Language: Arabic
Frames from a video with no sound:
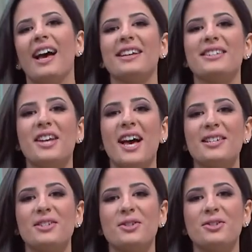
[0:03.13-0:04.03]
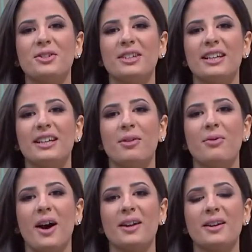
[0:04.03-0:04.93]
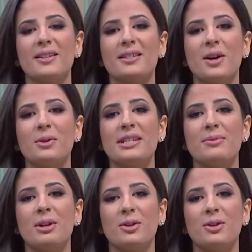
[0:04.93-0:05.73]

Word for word: إنجاز أردني رفع راسنا واسم